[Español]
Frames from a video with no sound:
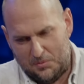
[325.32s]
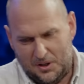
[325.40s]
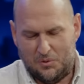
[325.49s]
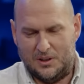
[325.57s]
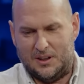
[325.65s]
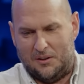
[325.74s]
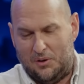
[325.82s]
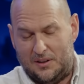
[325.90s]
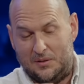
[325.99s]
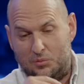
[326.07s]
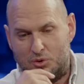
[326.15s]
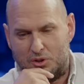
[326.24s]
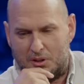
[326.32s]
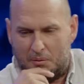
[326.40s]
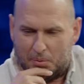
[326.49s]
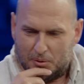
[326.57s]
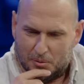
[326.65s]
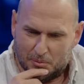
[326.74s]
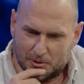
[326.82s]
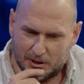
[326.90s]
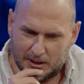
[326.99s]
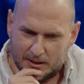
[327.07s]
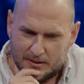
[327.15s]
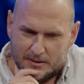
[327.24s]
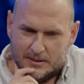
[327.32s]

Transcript: me di cuenta no hace mucho tiempo, como que